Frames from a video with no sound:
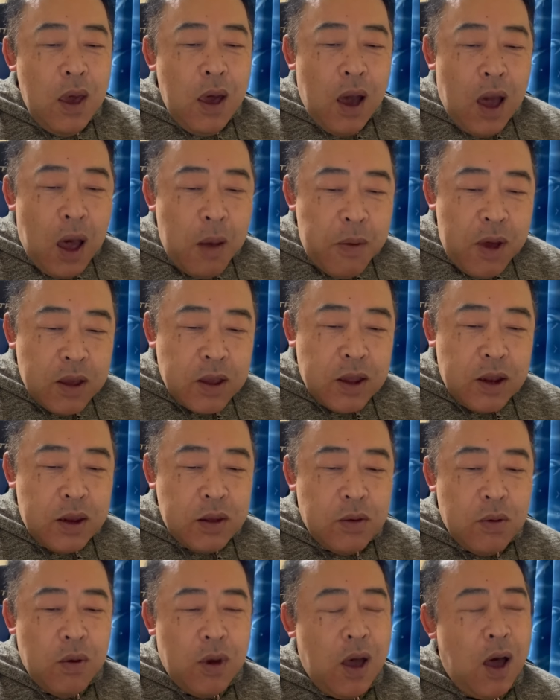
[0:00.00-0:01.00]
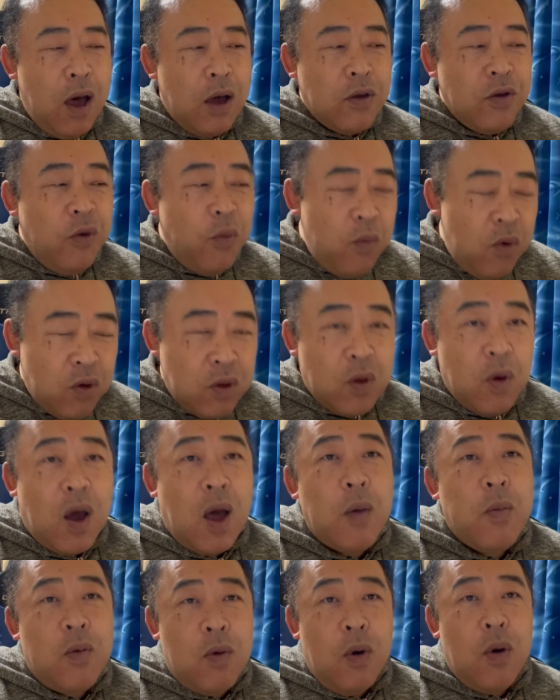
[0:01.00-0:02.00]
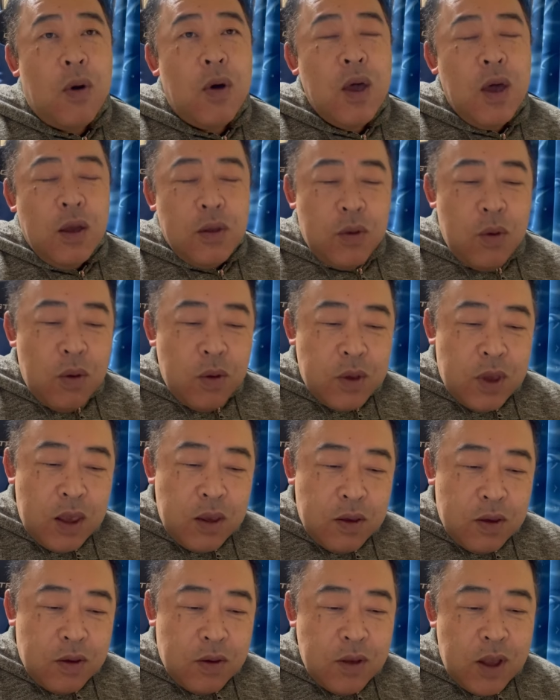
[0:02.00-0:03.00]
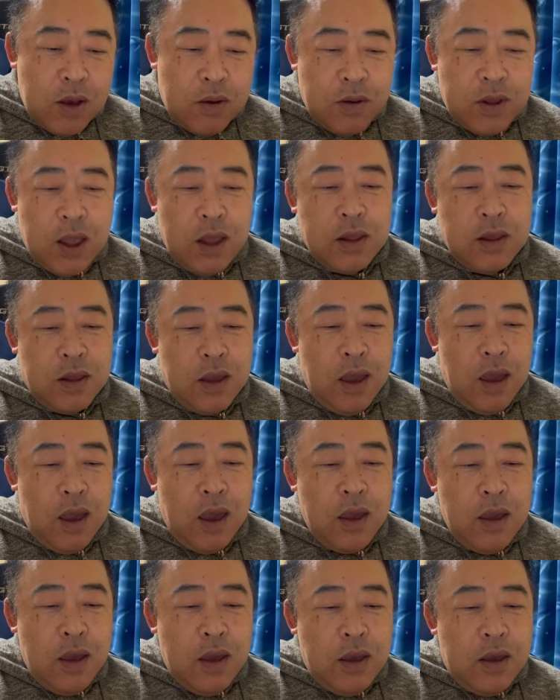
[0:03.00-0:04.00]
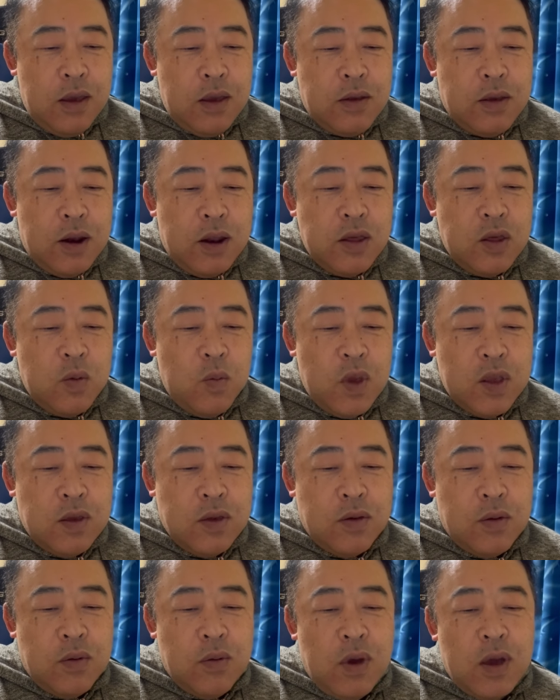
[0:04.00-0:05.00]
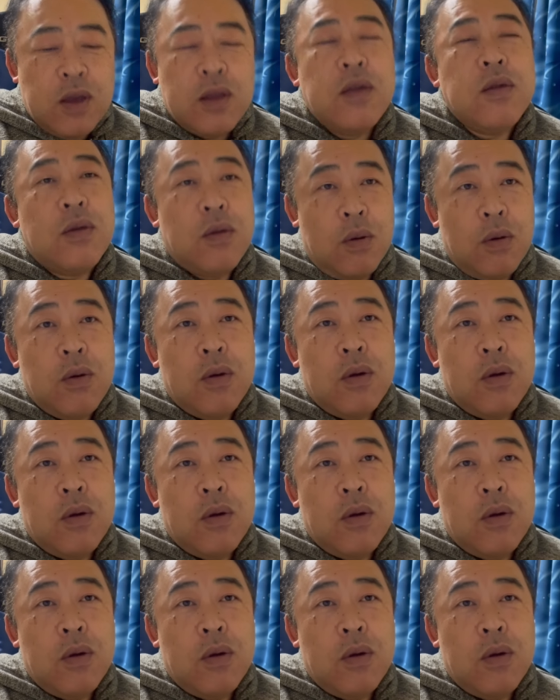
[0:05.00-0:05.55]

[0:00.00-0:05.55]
カマキリとかクモとかも当然少なくなっていずれ死滅するわけですよ